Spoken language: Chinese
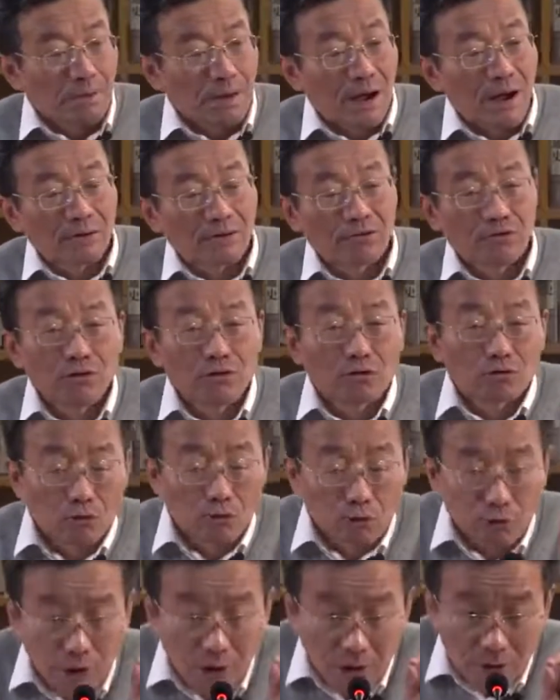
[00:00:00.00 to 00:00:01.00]
把技
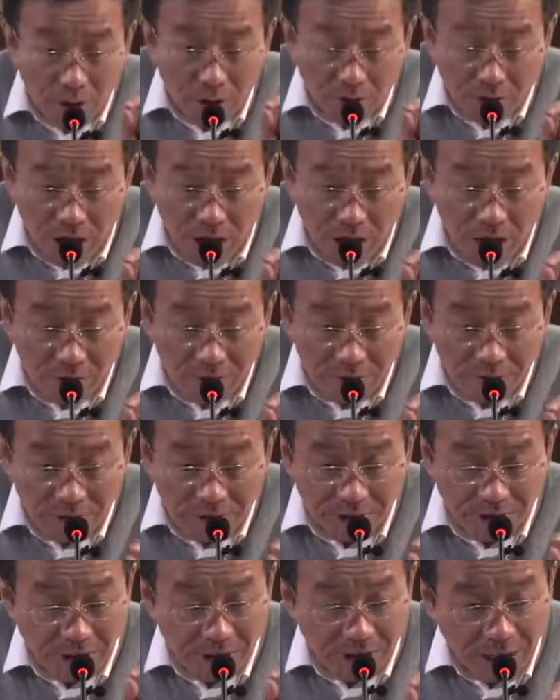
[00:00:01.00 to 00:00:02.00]
术运用到
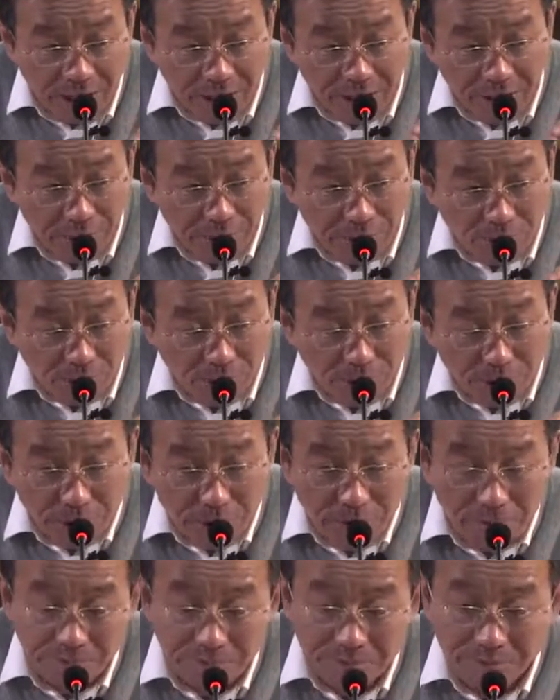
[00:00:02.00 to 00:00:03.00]
生产领域中
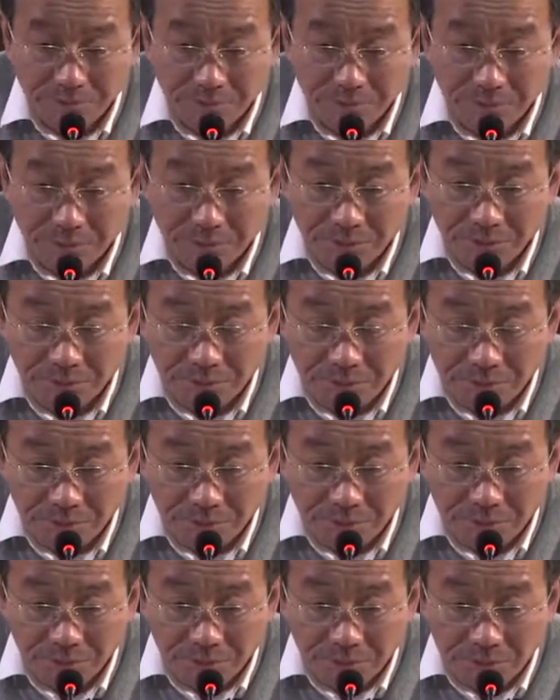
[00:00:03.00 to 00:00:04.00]
去，
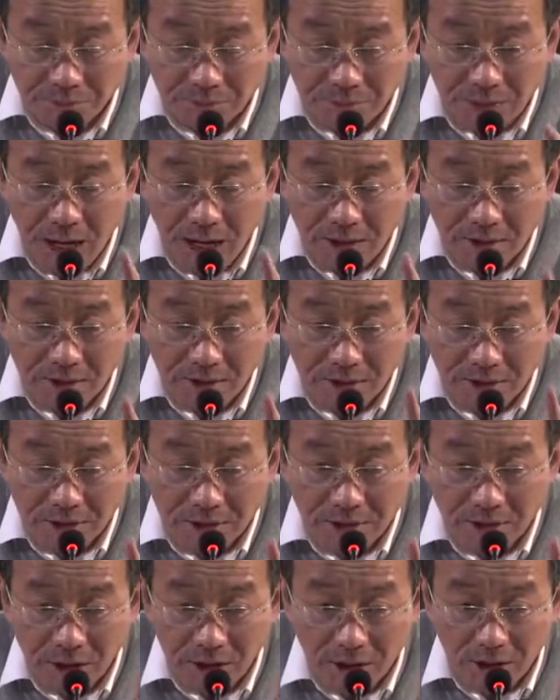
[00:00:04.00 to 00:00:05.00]
大大的
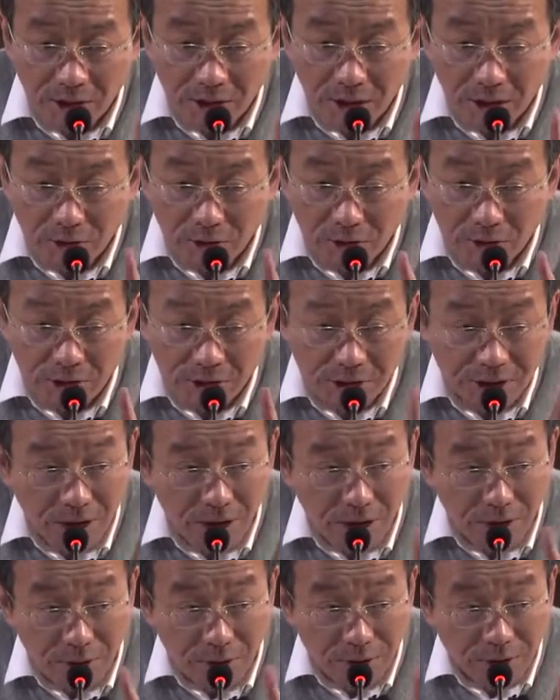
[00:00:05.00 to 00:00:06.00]
提高了劳动的
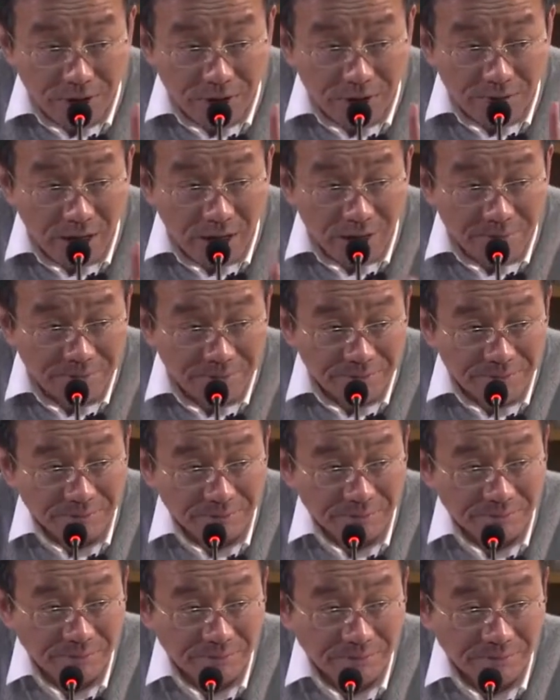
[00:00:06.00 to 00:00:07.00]
效率，是吧？
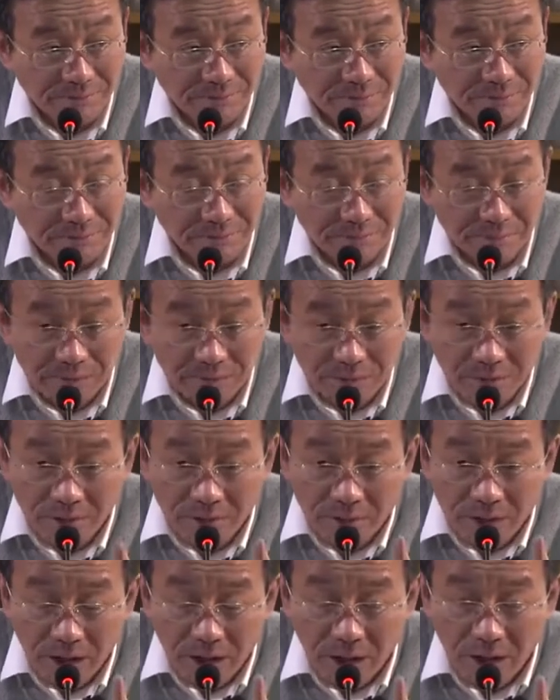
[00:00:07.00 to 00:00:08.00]

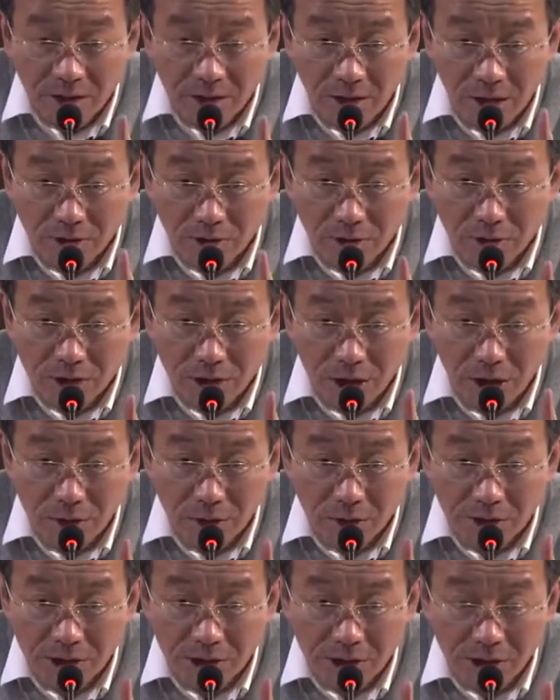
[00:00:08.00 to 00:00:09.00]
好，劳动效
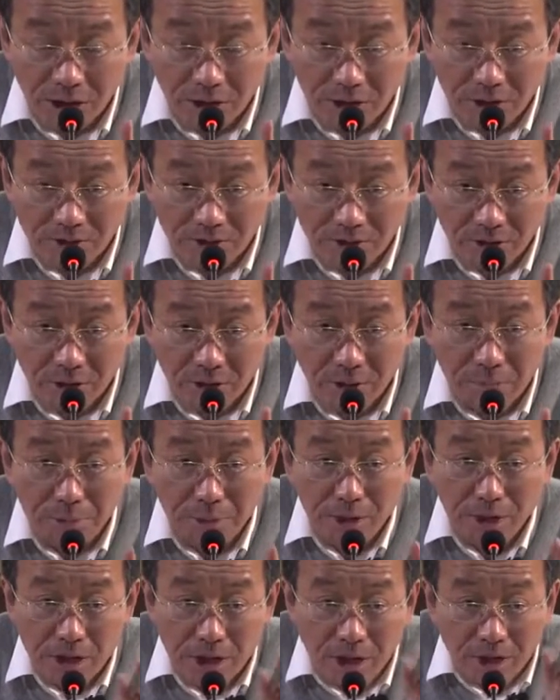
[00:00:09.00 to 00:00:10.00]
率提高了之后，
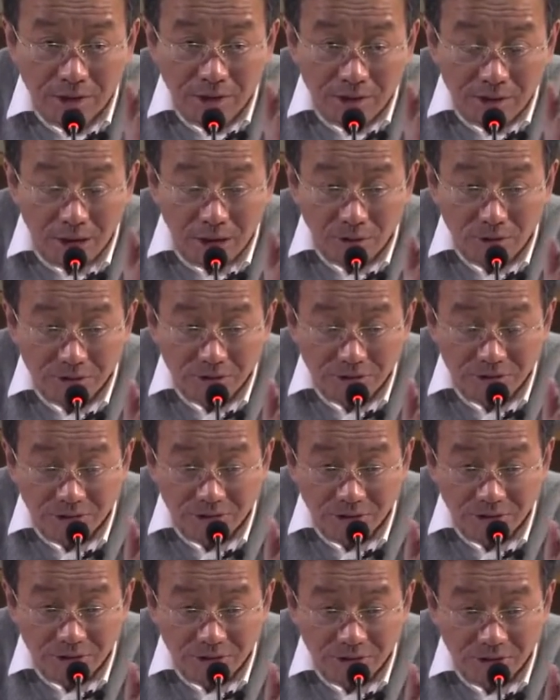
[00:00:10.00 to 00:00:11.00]
必要劳动
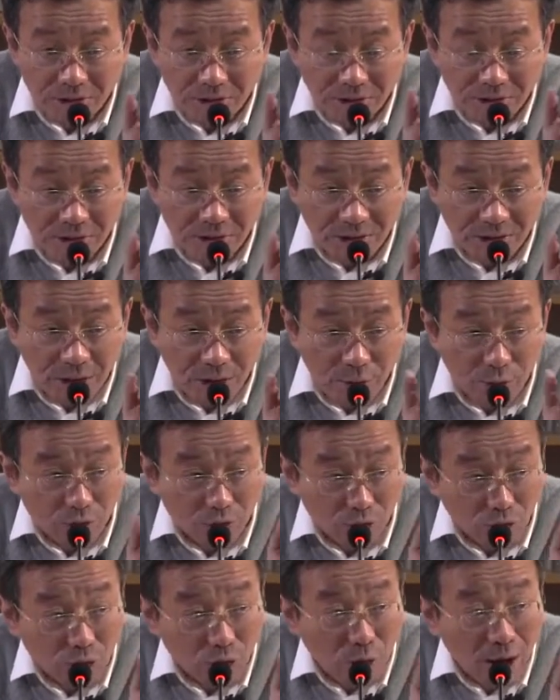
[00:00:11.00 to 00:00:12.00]
时这个时间会
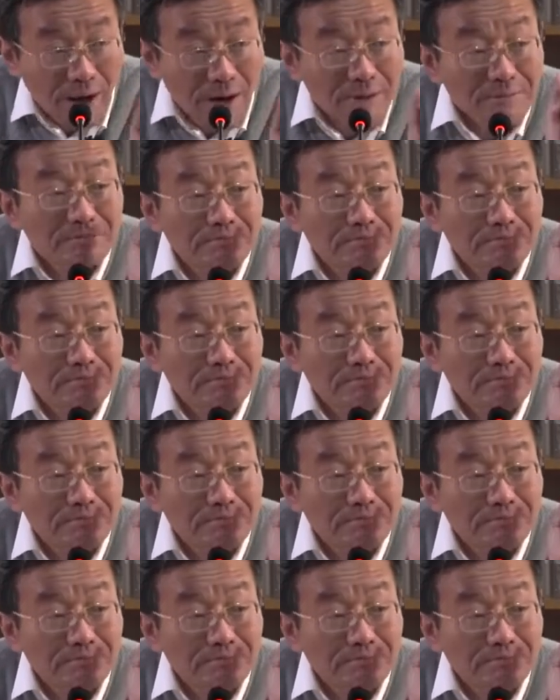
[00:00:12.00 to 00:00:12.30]
缩短，